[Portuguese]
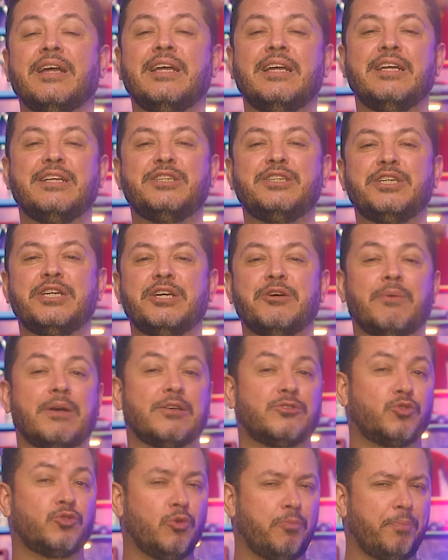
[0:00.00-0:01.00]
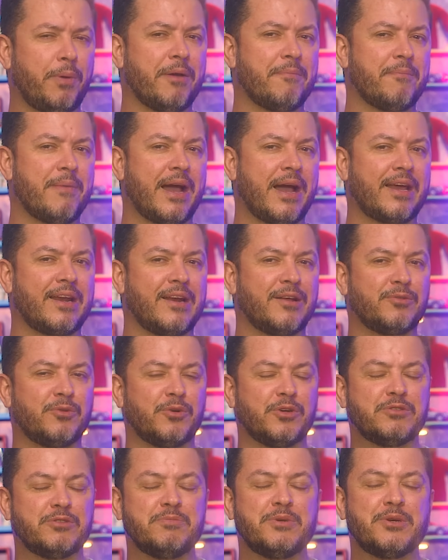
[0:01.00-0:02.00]
que tinha uma Super Máquina
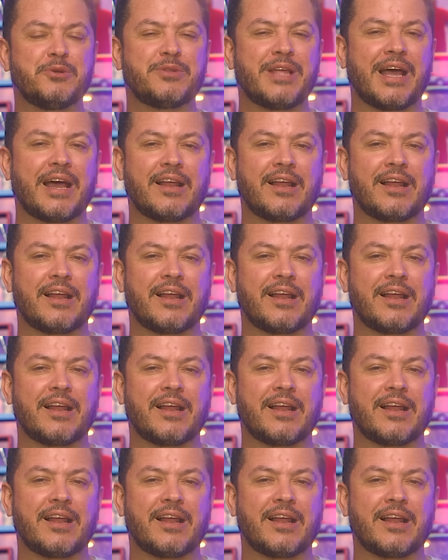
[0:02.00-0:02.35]
2000 da